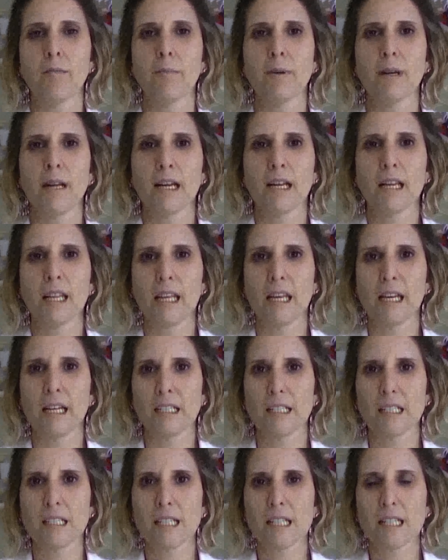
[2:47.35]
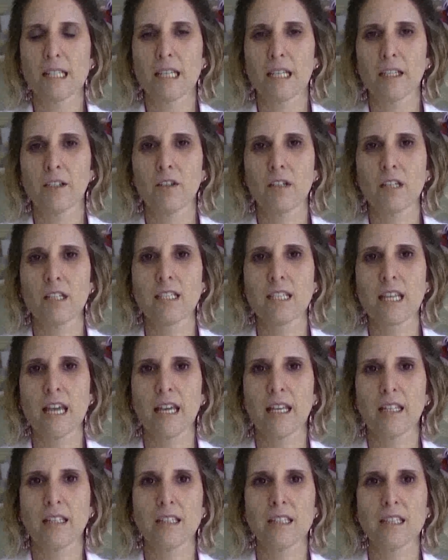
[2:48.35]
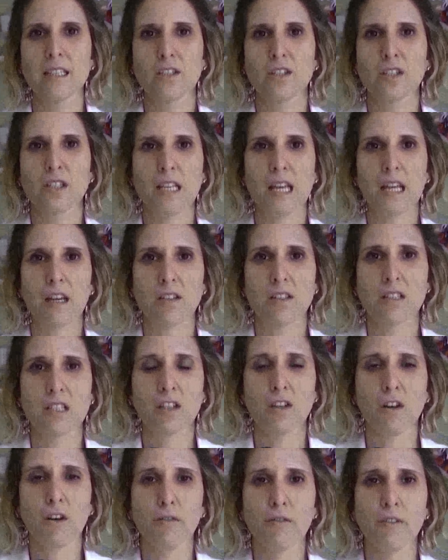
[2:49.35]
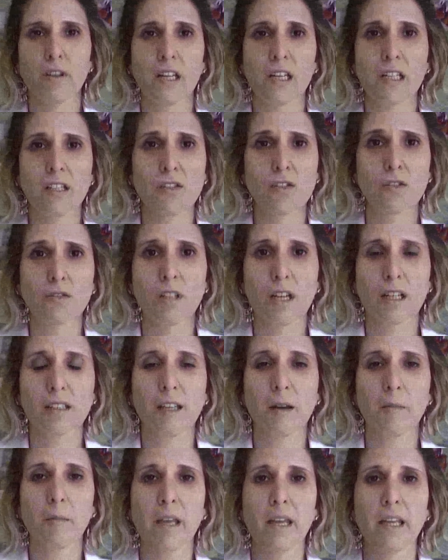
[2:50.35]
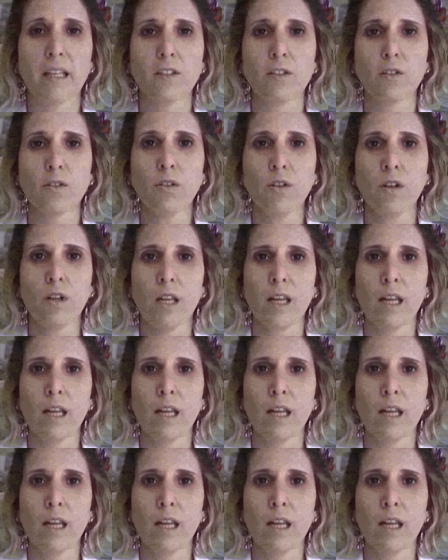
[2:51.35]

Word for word: para crianças e adolescentes de 0 a 19 anos um tratamento